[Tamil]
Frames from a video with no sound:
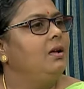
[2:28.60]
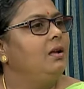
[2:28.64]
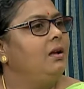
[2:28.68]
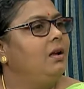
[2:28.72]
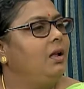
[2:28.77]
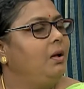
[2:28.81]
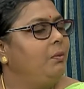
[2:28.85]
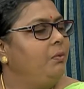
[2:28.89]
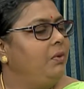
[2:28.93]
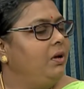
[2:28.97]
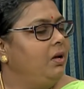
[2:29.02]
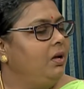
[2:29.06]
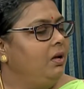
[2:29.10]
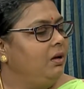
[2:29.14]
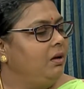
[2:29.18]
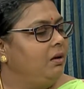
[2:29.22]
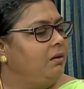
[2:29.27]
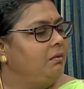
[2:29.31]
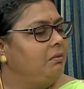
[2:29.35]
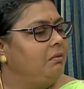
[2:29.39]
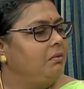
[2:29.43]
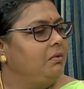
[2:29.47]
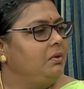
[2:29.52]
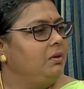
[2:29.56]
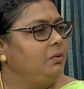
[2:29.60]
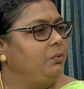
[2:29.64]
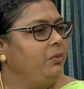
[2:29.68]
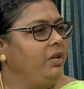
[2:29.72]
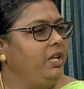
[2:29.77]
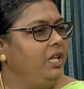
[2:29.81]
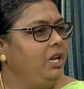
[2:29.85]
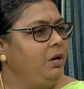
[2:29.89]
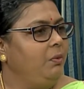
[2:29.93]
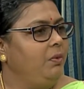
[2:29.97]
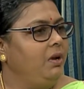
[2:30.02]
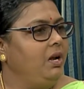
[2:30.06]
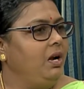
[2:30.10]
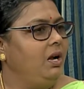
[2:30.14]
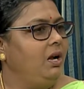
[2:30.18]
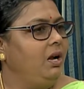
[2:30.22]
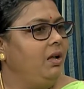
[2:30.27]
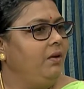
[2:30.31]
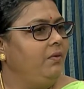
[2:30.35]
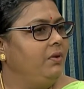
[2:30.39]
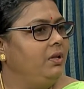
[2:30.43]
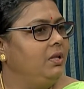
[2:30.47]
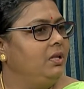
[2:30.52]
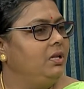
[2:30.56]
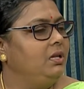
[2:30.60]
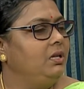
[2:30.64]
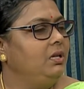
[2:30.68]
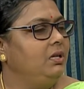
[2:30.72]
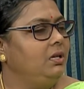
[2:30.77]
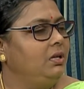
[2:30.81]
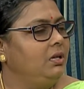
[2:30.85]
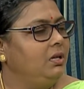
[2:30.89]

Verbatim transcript: நம்ம கிருமிகள்லாம் வந்து